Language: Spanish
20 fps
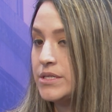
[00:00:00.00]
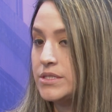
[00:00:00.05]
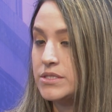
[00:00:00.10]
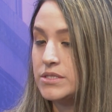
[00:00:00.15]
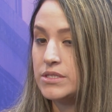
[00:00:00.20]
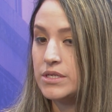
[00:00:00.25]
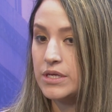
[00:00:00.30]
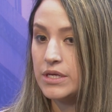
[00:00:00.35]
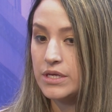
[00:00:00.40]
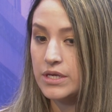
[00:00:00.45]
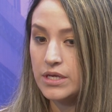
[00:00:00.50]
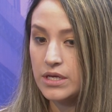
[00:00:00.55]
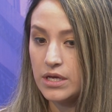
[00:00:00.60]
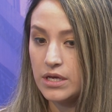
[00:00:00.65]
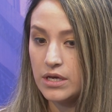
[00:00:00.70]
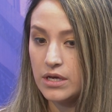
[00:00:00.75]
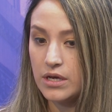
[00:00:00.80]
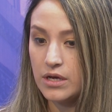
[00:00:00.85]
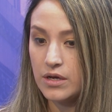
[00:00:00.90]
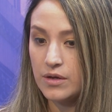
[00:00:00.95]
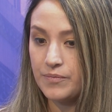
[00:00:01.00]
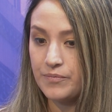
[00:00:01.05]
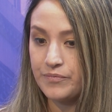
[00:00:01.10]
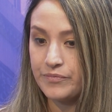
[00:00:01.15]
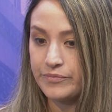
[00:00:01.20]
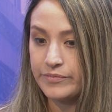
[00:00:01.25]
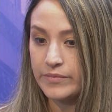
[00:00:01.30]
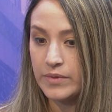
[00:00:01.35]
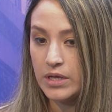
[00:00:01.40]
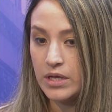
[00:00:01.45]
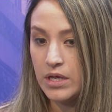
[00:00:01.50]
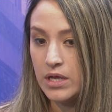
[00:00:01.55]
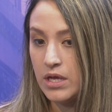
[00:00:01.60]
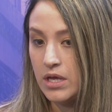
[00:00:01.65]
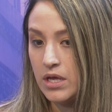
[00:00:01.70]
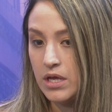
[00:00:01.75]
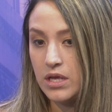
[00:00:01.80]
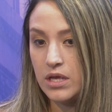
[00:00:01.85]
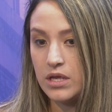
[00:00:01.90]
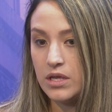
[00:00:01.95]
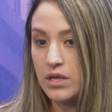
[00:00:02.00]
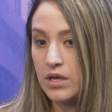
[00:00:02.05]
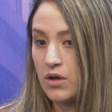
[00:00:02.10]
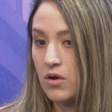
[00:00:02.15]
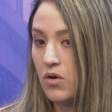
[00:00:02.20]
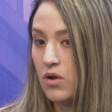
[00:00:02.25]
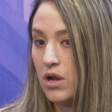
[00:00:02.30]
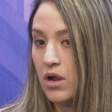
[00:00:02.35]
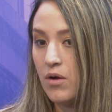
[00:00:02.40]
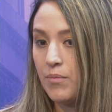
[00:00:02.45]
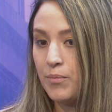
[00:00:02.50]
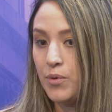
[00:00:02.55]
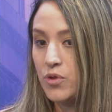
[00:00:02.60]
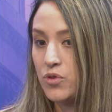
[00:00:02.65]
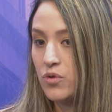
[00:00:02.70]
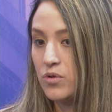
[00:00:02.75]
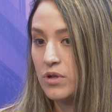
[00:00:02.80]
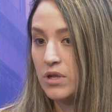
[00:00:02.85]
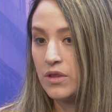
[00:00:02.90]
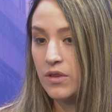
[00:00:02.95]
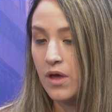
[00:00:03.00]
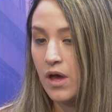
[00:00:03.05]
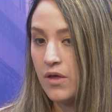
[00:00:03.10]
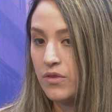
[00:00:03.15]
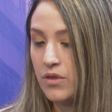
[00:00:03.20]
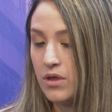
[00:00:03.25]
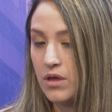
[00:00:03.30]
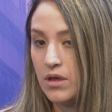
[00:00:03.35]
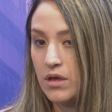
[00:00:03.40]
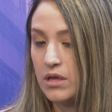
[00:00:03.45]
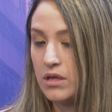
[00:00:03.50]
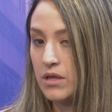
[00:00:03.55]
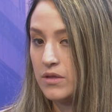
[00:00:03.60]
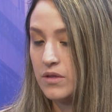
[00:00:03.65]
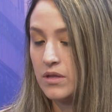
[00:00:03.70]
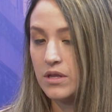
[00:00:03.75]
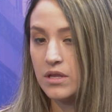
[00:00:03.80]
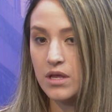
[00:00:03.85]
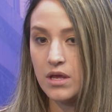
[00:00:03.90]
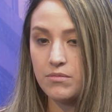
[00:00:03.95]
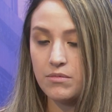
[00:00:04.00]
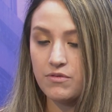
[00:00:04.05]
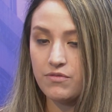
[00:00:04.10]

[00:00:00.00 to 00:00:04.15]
Sí, em, y llegó la oportunidad, ella eh, ya tenía mi